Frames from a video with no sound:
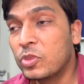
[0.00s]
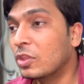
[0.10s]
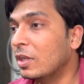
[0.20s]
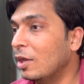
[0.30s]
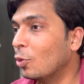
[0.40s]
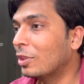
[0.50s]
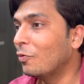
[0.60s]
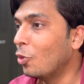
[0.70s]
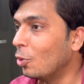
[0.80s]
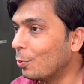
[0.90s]
जितने लोग थे
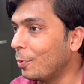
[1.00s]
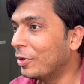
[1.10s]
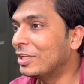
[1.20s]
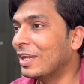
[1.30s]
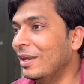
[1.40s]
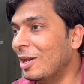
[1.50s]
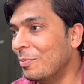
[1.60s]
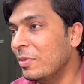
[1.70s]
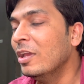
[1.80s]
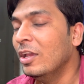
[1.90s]
वो लोग भी परेशान
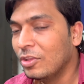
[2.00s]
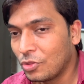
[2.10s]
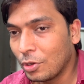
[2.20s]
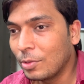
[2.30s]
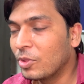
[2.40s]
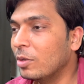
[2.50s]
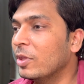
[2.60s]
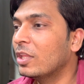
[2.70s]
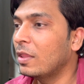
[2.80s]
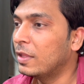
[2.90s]
हम चलो कम से कम
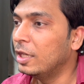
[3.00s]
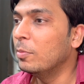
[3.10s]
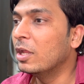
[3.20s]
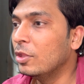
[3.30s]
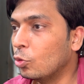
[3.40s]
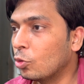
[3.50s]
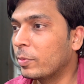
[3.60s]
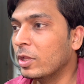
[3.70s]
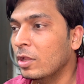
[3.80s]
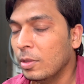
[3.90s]
ये था सीट मिल गई दोनों
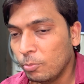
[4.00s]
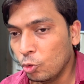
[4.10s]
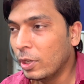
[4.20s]
पे ब्लू